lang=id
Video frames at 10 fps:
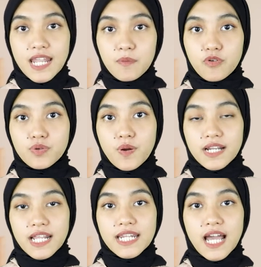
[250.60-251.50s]
Namun,
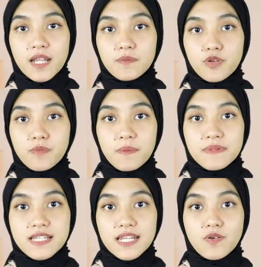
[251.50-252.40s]
warna ini akan berubah
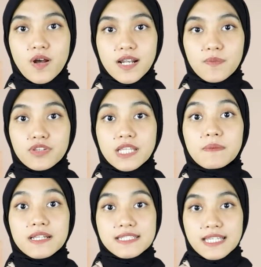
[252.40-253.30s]
menjadi warna putih
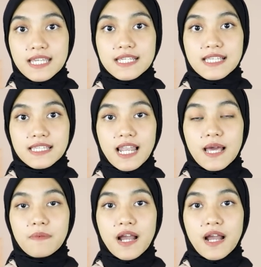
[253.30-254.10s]
bersih setelah